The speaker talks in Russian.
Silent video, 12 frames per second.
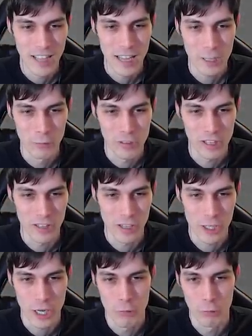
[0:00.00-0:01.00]
Накину себе
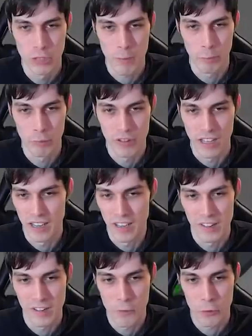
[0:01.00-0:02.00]
на шею и утоплюсь, наверное.
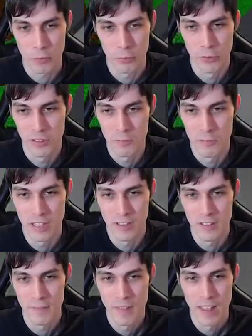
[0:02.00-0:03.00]
Не знаю, что я буду с этим
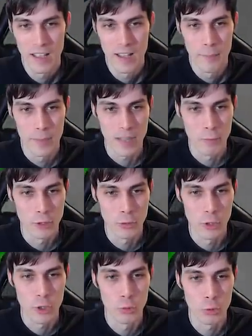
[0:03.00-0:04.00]
делать. Потому что
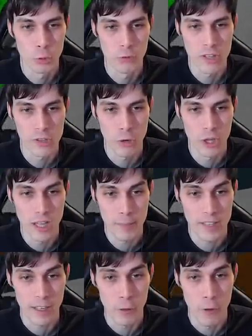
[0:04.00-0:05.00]
очень уж тут веселая
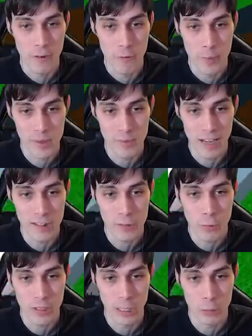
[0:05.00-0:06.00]
обстановка. Вы посмотрите
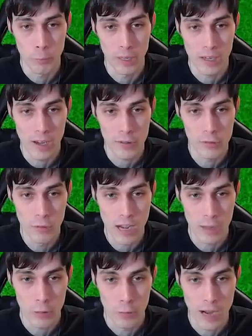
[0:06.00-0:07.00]
только на эту прекрасную
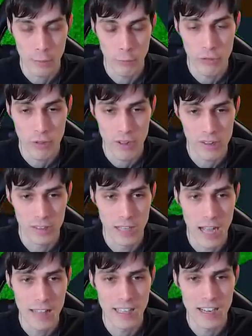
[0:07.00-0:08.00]
карту. Как тут все весело.
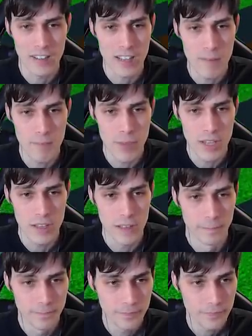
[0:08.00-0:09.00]
Ангельские пиги.